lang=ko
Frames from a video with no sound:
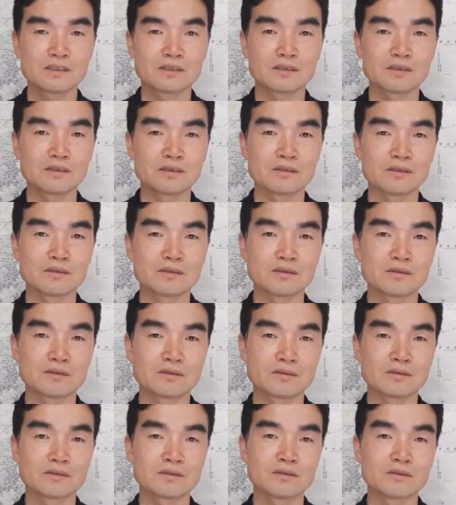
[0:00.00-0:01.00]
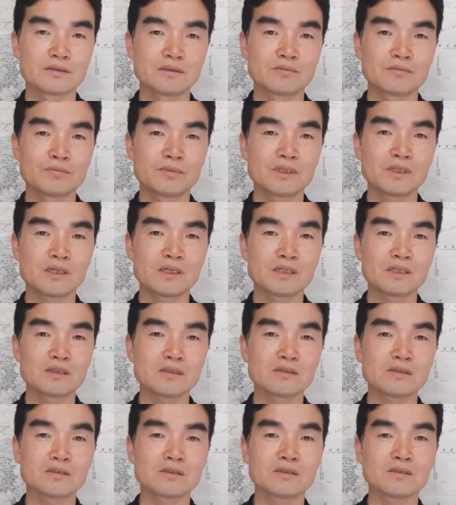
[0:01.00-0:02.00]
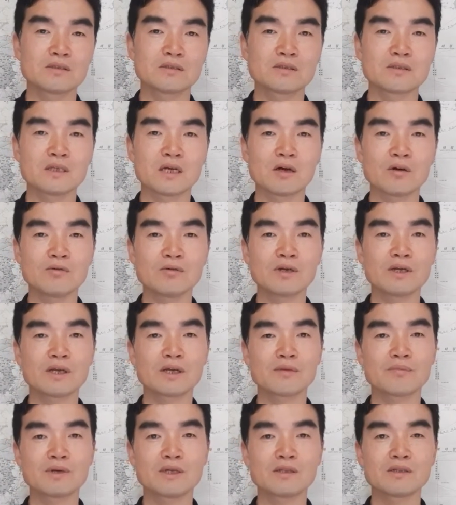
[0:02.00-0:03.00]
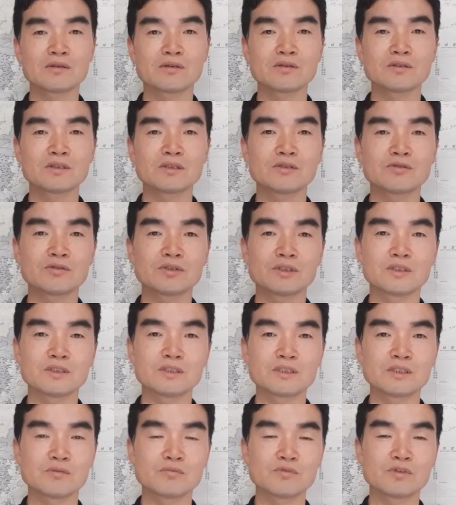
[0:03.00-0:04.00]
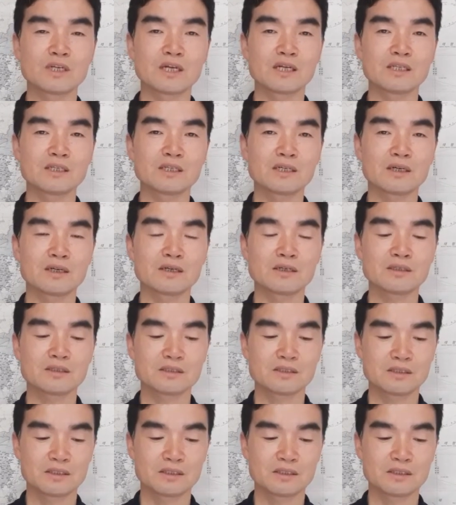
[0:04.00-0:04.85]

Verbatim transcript: 아, 비단 이것은 사울에게만 던질 수 있는 질문이 아니라